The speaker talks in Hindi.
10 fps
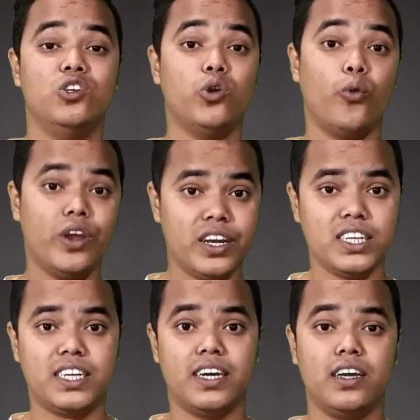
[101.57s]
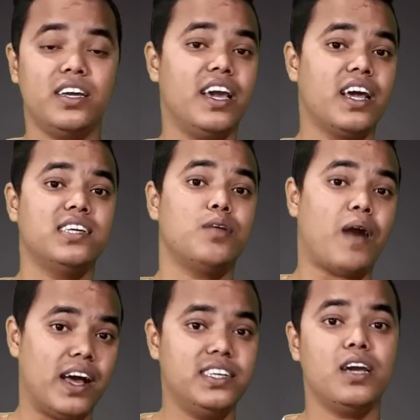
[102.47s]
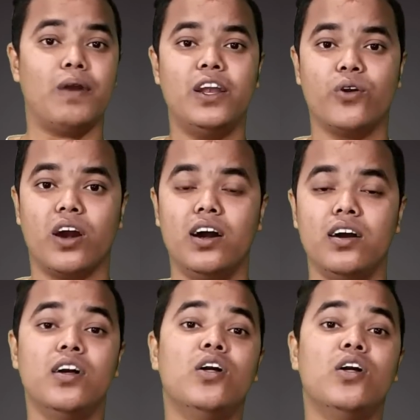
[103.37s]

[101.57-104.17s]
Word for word: जो वेटनेसडे यानी कि सिर्फ आज ही वैलिड होगा